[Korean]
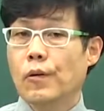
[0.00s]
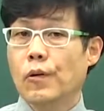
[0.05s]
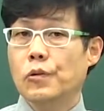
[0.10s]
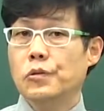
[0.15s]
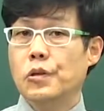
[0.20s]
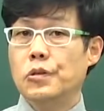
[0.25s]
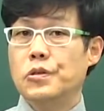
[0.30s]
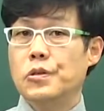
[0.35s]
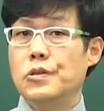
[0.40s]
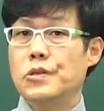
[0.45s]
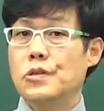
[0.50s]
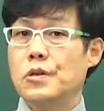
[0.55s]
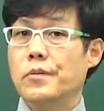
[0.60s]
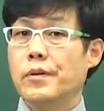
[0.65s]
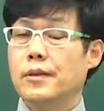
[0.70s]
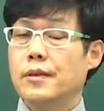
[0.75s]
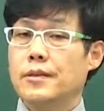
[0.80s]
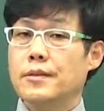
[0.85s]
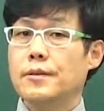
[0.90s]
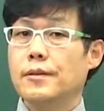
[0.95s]
어떻죠
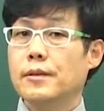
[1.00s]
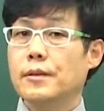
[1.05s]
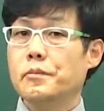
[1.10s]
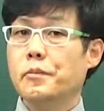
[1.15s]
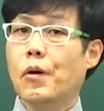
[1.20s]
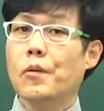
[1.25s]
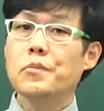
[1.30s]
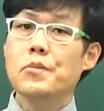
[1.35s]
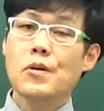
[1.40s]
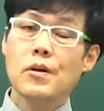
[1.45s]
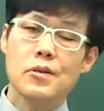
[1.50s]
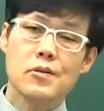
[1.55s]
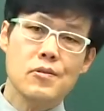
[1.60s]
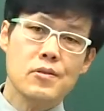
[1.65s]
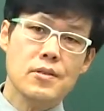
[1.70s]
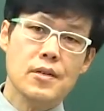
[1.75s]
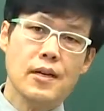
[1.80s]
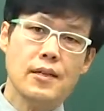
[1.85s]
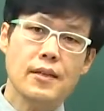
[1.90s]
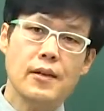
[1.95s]
시험의 특성은 법령에서
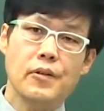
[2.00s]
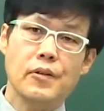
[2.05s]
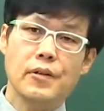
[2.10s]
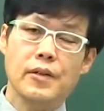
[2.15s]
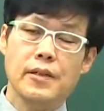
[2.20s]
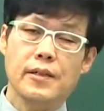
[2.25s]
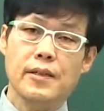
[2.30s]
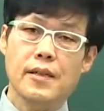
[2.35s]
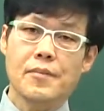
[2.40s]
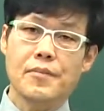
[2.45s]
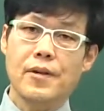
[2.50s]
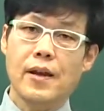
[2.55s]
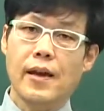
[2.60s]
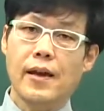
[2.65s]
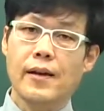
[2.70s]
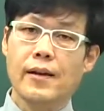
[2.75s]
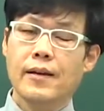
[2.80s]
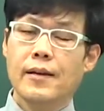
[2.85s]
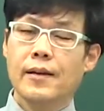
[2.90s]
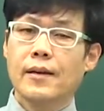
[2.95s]
출제가 되어 있기
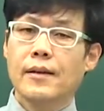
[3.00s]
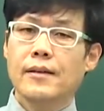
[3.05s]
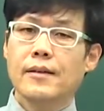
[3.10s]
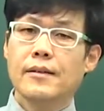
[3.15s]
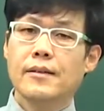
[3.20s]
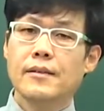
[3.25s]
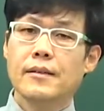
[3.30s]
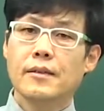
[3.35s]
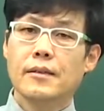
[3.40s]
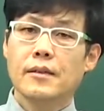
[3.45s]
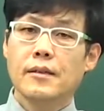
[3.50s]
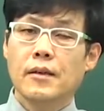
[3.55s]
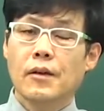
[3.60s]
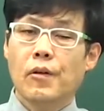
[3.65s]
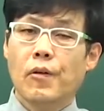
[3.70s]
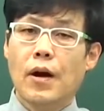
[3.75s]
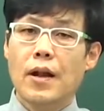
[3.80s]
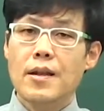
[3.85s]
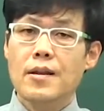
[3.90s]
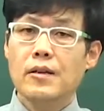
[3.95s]
때문에 그
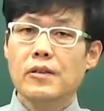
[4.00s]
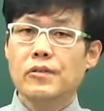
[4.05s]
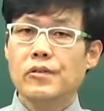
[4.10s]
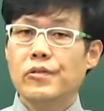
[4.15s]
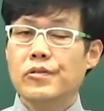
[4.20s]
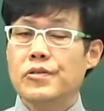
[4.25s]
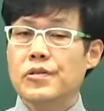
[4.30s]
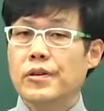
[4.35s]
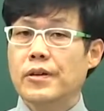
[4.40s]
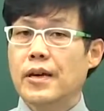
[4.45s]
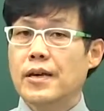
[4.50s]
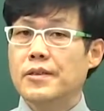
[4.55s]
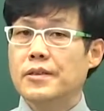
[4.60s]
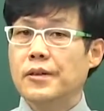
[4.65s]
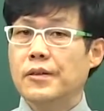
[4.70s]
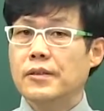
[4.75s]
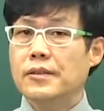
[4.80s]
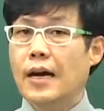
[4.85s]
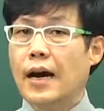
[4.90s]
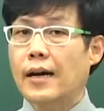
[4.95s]
관련
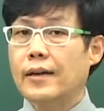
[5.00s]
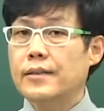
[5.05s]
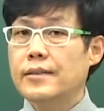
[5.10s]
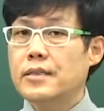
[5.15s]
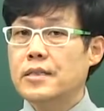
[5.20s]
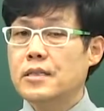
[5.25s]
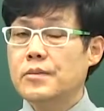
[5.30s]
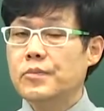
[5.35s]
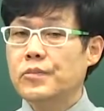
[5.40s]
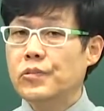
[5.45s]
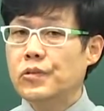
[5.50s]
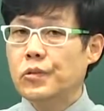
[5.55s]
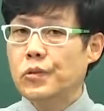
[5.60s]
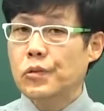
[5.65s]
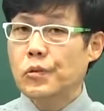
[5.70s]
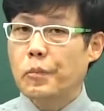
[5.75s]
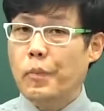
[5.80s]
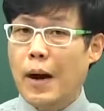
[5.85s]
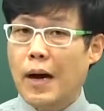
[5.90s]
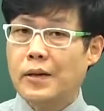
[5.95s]
규정에서 다른
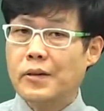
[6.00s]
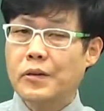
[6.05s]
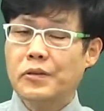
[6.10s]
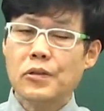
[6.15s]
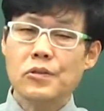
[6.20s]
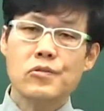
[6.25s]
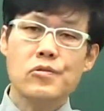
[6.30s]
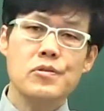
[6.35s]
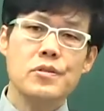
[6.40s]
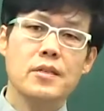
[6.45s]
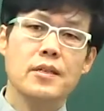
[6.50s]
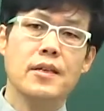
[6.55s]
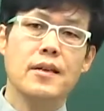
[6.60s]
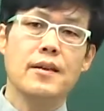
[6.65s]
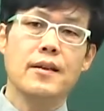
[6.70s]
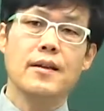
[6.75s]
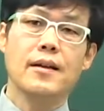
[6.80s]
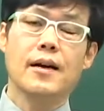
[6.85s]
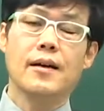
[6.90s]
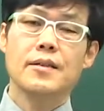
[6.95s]
지문으로 바뀌어서
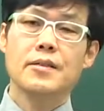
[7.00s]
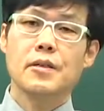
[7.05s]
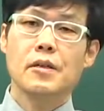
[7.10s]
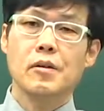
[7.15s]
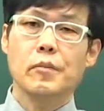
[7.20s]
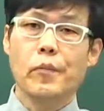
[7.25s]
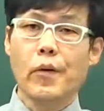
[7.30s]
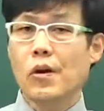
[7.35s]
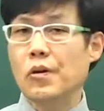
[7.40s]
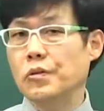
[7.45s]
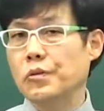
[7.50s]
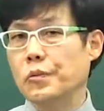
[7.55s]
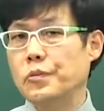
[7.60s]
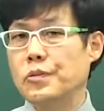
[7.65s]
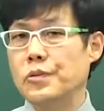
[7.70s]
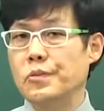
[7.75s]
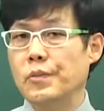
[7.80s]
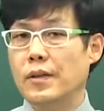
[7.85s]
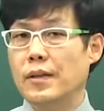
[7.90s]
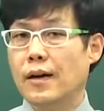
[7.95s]
출제될 가능성이 매우
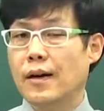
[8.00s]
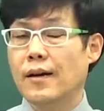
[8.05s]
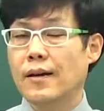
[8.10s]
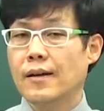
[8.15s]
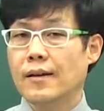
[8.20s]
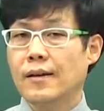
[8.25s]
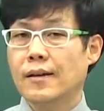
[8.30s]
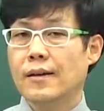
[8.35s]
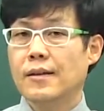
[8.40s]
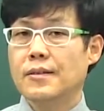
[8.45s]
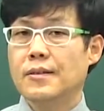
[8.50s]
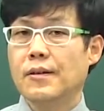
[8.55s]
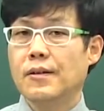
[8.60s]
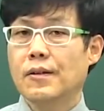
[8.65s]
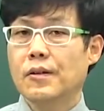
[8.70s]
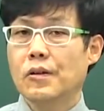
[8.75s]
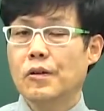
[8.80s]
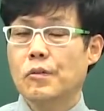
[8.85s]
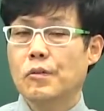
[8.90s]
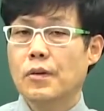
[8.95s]
높습니다.
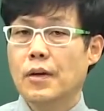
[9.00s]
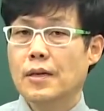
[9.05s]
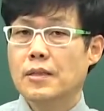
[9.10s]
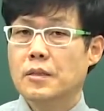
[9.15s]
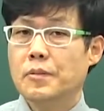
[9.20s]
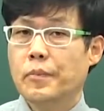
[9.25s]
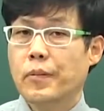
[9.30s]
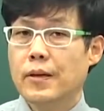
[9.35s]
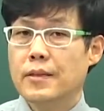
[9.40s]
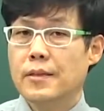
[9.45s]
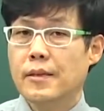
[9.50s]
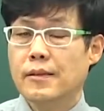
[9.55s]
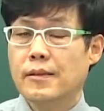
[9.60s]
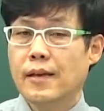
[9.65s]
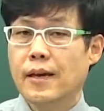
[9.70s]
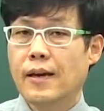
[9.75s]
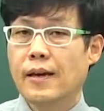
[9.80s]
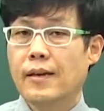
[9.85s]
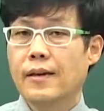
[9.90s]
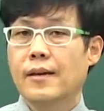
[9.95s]
그래서 여러분 학습하실
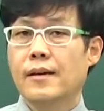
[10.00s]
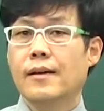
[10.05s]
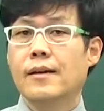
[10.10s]
때